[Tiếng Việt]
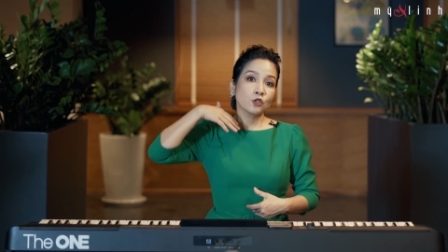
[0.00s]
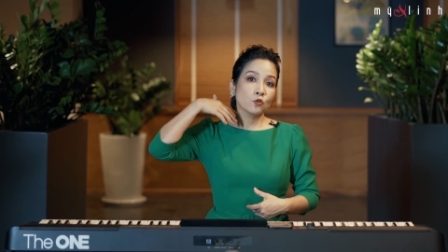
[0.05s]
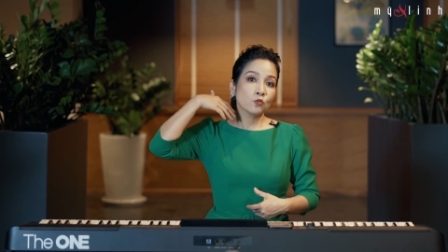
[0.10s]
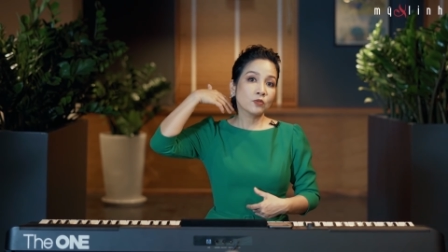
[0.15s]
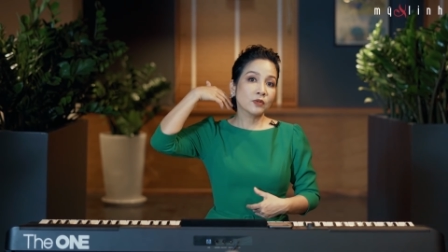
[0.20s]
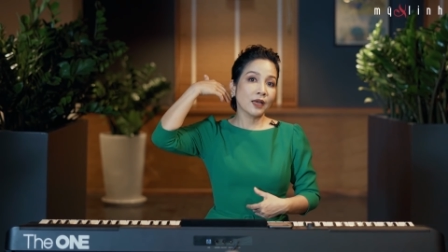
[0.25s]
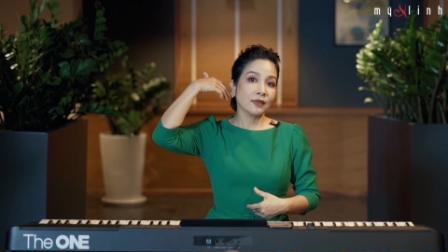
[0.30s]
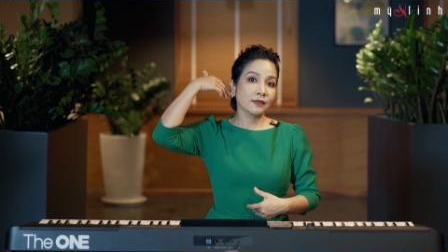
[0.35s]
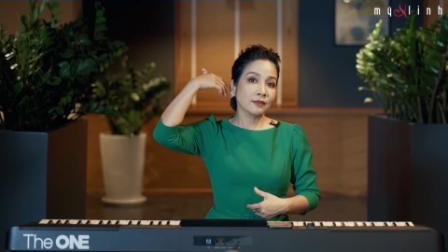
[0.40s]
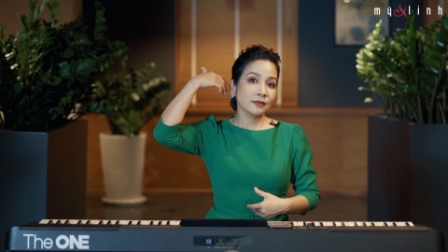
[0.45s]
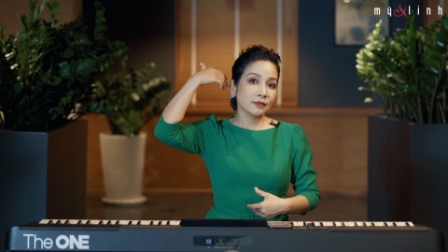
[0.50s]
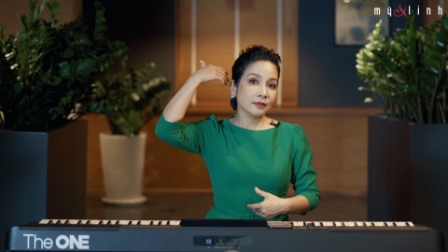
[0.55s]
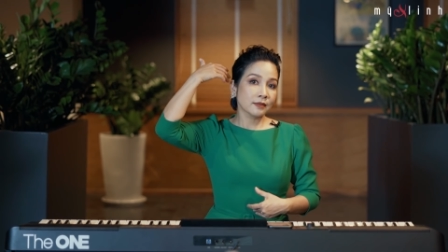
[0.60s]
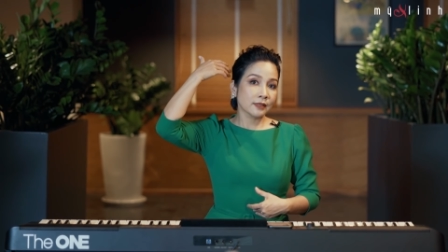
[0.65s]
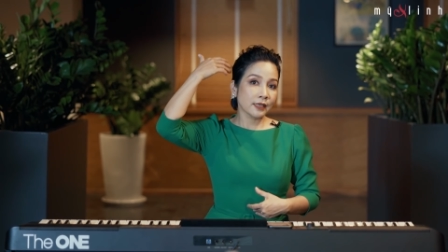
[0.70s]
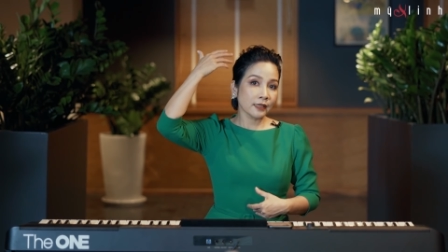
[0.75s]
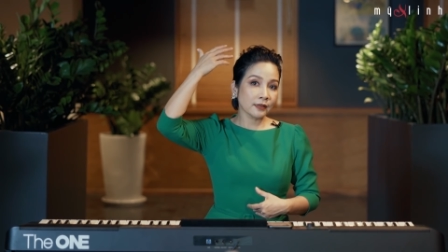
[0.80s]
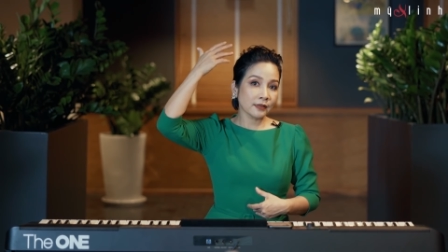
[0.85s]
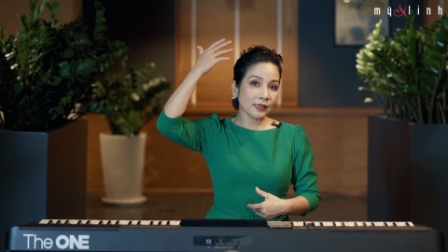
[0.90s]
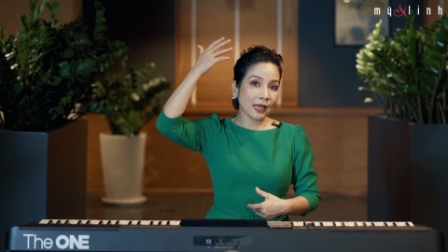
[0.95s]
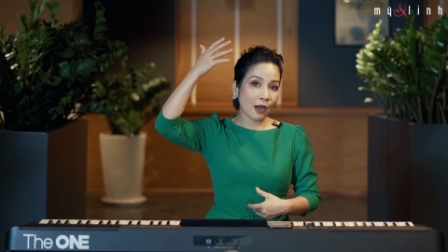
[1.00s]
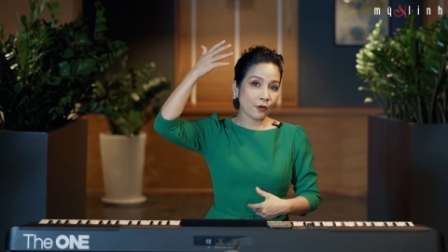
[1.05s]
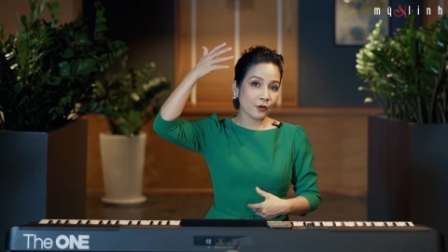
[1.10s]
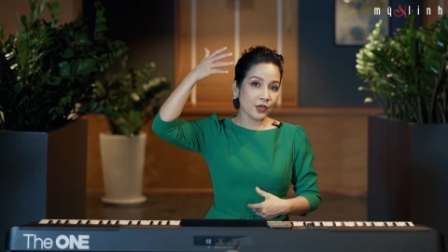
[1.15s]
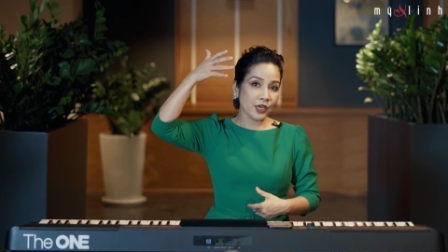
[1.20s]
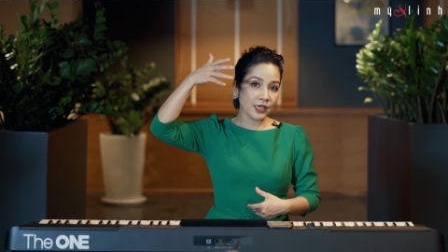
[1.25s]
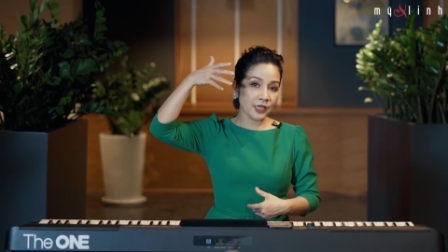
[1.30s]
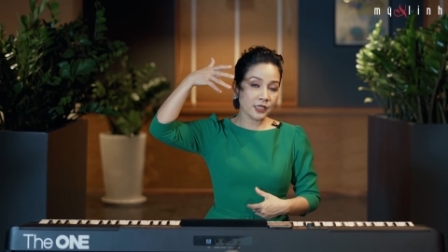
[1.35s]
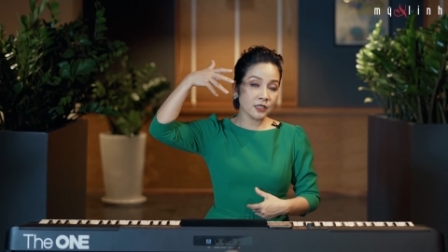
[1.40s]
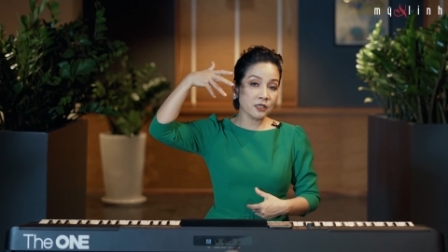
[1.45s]
chúng ta sẽ tạo
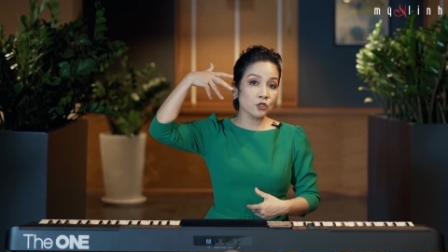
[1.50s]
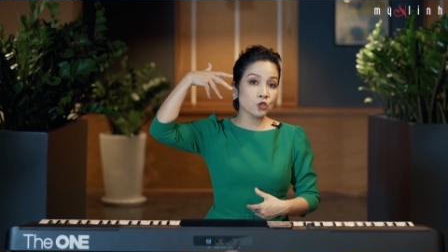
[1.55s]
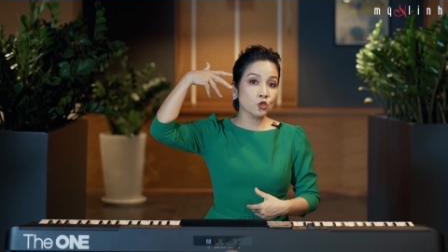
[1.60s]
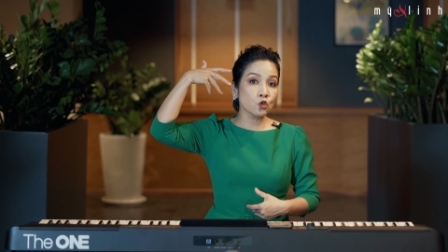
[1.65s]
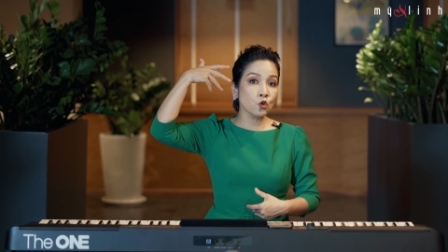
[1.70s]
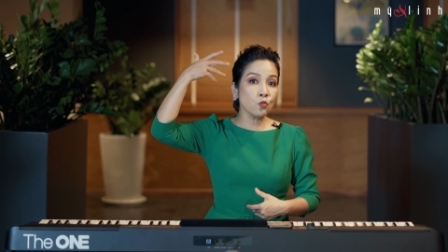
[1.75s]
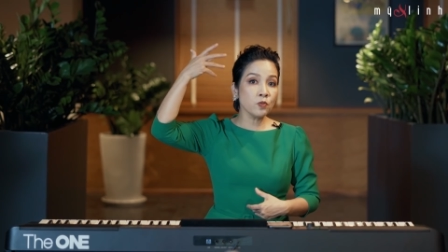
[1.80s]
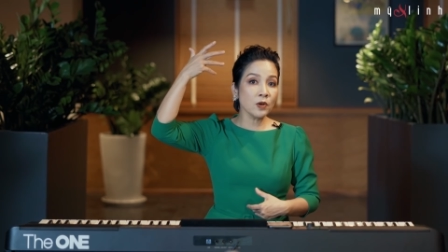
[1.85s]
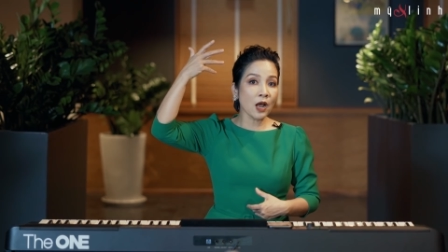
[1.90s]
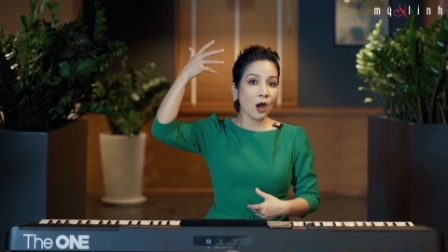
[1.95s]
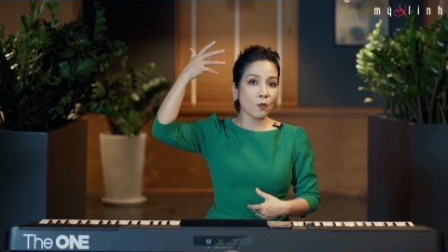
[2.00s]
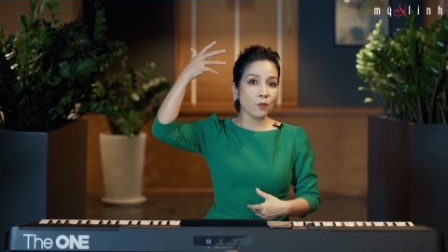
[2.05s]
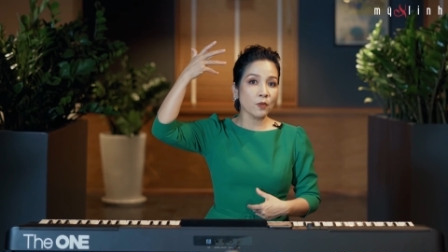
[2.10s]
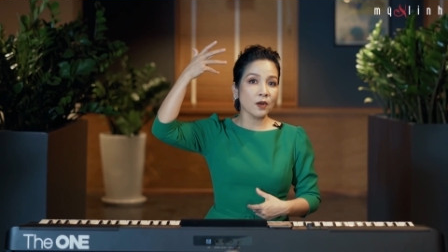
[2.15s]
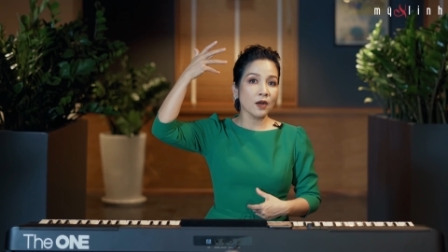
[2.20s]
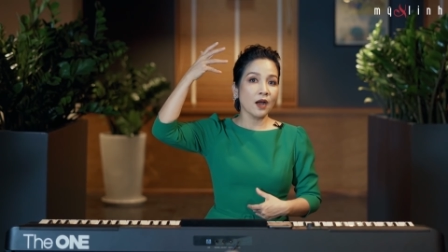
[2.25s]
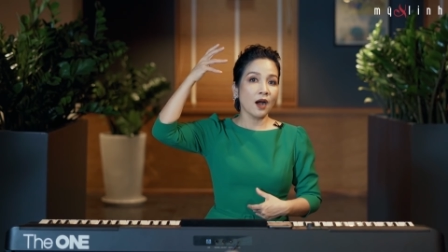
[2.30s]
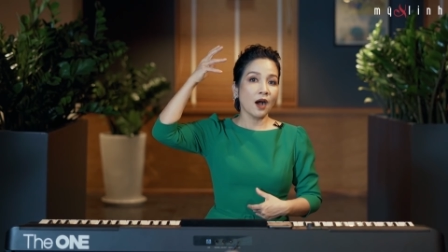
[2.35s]
nên cái sự rung động